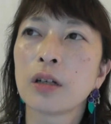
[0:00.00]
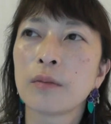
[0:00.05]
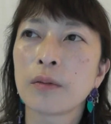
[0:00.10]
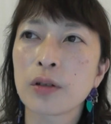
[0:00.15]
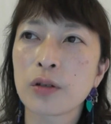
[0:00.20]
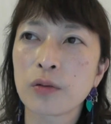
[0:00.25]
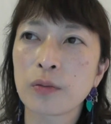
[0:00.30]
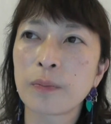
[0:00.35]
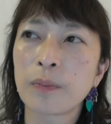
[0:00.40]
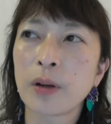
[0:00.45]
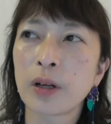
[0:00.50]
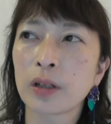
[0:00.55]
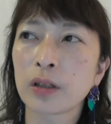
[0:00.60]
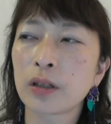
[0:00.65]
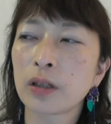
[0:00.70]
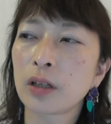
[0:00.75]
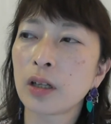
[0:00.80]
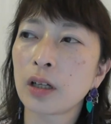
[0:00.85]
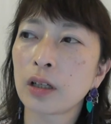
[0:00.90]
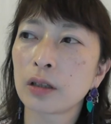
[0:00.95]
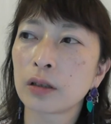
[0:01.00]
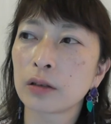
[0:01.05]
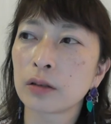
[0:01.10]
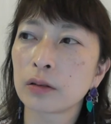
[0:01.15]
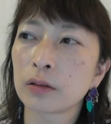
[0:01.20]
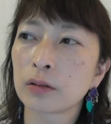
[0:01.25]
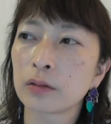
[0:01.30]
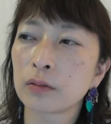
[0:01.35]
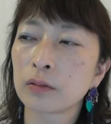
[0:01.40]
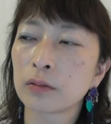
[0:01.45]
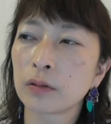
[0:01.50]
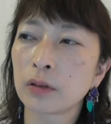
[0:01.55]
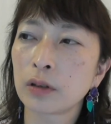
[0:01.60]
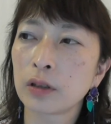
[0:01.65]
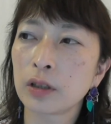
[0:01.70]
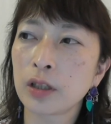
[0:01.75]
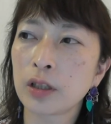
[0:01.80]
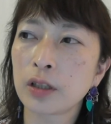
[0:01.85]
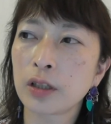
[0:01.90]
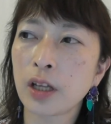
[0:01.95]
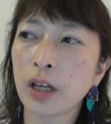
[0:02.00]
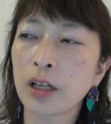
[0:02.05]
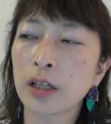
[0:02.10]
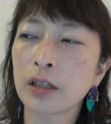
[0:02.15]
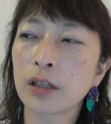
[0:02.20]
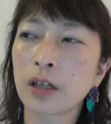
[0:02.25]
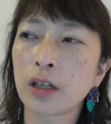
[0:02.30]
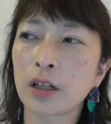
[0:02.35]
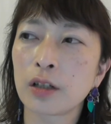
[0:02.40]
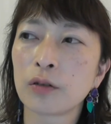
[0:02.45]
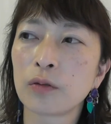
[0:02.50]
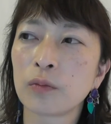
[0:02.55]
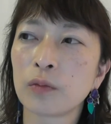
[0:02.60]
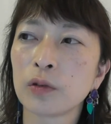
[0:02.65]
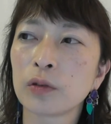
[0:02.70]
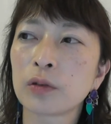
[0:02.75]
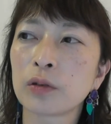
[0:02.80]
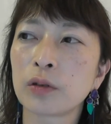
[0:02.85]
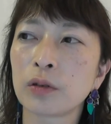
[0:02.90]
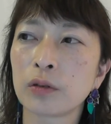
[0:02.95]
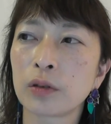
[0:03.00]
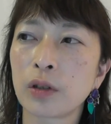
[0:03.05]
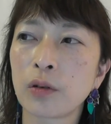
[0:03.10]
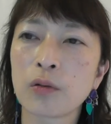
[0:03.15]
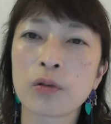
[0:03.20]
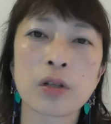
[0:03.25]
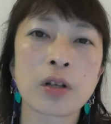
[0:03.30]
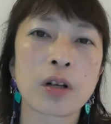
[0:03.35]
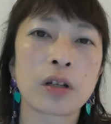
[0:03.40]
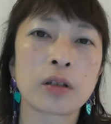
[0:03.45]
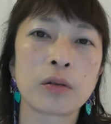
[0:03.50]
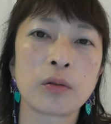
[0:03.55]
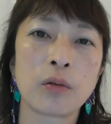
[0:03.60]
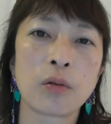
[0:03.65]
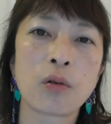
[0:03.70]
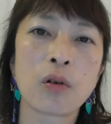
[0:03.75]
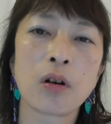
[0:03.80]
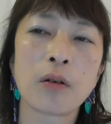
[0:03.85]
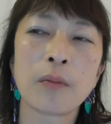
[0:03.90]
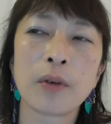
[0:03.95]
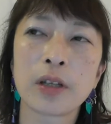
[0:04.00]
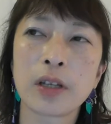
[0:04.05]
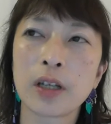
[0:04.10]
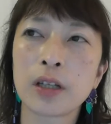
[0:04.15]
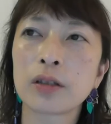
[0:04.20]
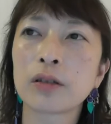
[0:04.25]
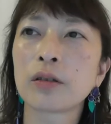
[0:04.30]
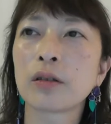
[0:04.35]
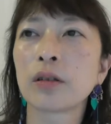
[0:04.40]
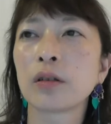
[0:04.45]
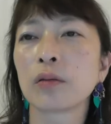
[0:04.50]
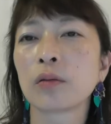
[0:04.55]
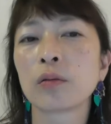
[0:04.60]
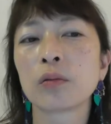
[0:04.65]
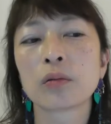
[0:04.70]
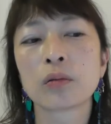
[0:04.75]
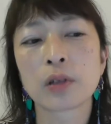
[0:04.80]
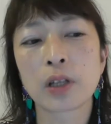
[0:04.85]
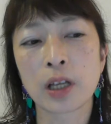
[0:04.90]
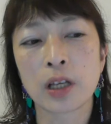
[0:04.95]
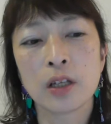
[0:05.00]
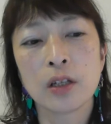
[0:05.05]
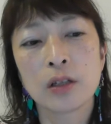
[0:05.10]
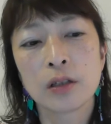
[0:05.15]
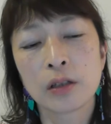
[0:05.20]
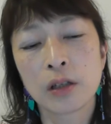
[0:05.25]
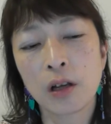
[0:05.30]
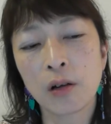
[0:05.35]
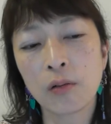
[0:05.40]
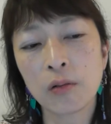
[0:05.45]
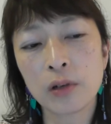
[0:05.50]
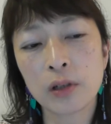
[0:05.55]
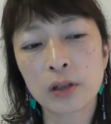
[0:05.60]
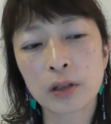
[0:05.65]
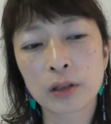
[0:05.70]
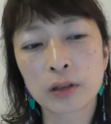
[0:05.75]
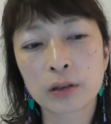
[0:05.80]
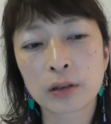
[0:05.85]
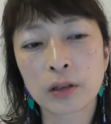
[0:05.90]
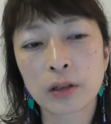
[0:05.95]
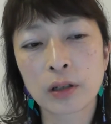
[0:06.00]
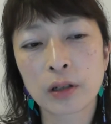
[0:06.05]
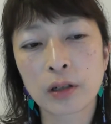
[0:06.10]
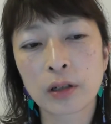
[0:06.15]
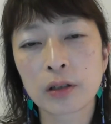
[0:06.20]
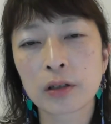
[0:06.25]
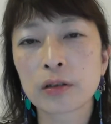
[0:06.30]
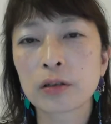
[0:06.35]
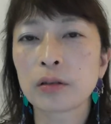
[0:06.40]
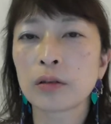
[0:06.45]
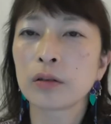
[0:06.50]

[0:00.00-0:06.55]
まあ、出版記念行きたいけれどもって言って大阪と横浜でっていうことで名古屋だったら、